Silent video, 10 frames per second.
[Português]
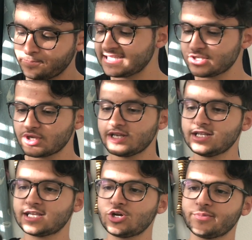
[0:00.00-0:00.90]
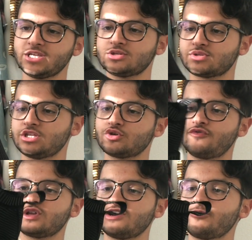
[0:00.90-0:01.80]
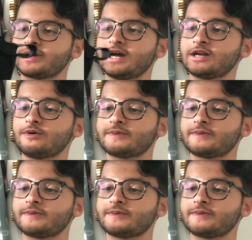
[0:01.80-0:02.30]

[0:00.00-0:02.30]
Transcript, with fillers: Mas é isso aí, literalmente, é um tênis confortável pra caramba,